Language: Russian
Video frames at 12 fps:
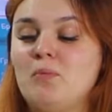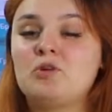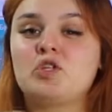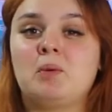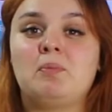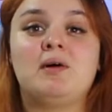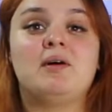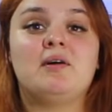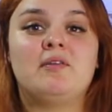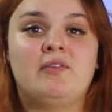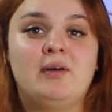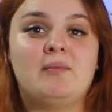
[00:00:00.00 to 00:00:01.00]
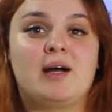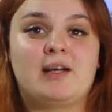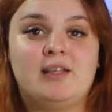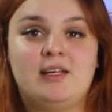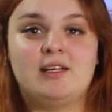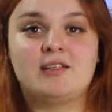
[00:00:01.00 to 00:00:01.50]
том, чтобы вы
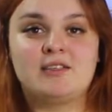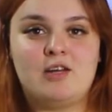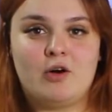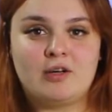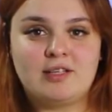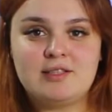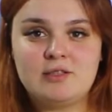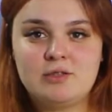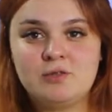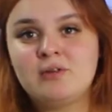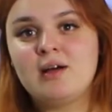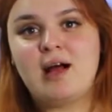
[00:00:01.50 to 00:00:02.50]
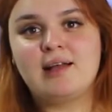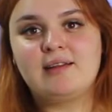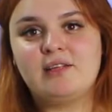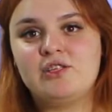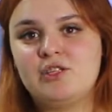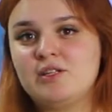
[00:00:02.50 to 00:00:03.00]
могли с легкостью
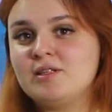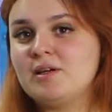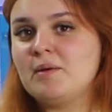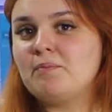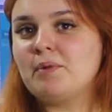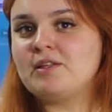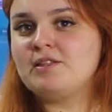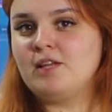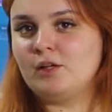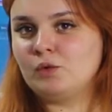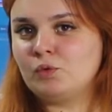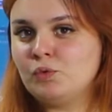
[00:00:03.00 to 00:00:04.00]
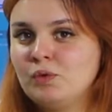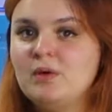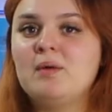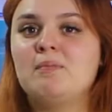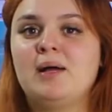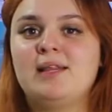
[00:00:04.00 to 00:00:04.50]
отличить подделку
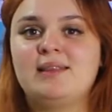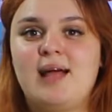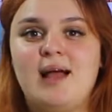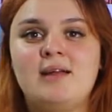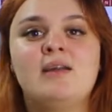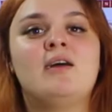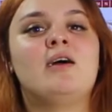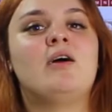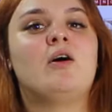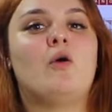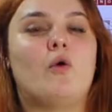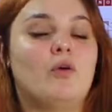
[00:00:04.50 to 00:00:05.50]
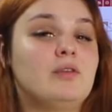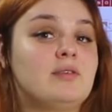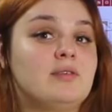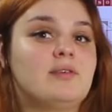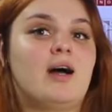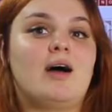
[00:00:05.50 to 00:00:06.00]
манталь от
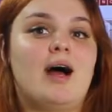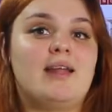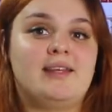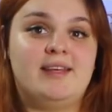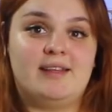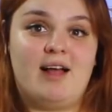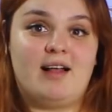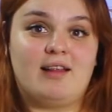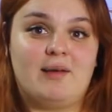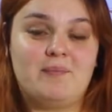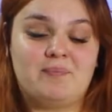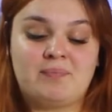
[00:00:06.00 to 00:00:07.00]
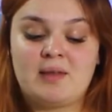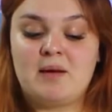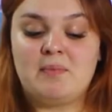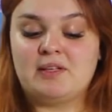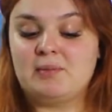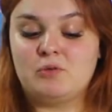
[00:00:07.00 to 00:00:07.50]
оригинала.
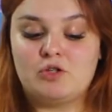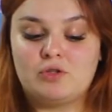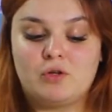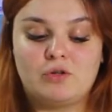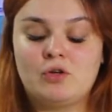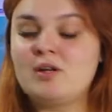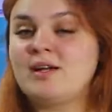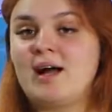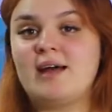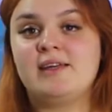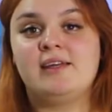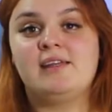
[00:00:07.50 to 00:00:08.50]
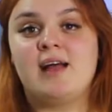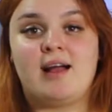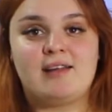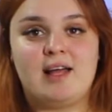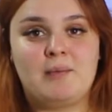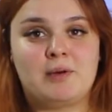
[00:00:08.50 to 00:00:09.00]
Потому что только
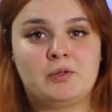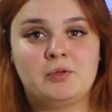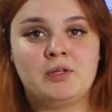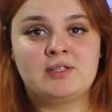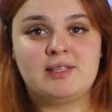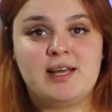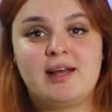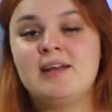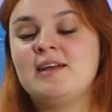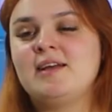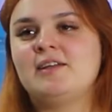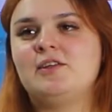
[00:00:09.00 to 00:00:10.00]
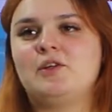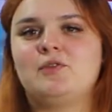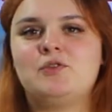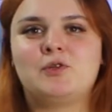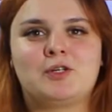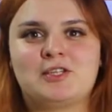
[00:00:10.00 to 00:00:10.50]
оригинальная продукция дает
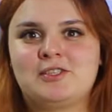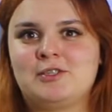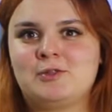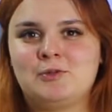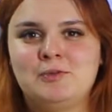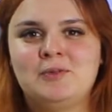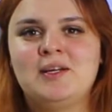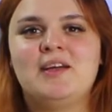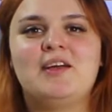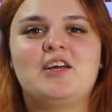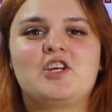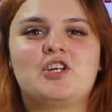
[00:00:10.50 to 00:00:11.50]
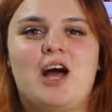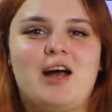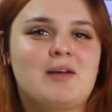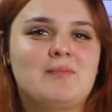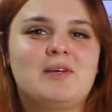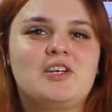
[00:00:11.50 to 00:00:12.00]
всю красоту
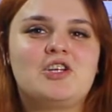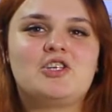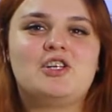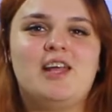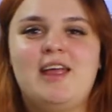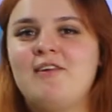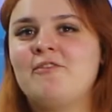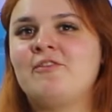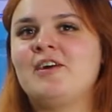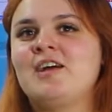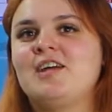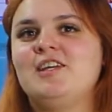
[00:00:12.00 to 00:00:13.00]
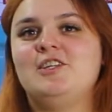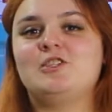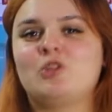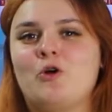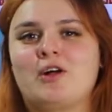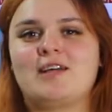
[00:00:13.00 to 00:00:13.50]
шарм, шлейф и
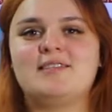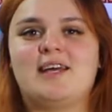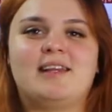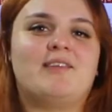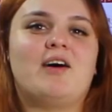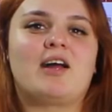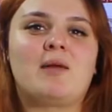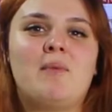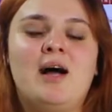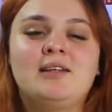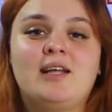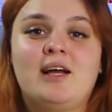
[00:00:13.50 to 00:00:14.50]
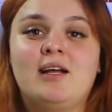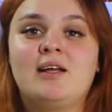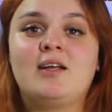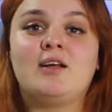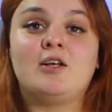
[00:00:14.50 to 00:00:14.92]
стойкость этого аромата.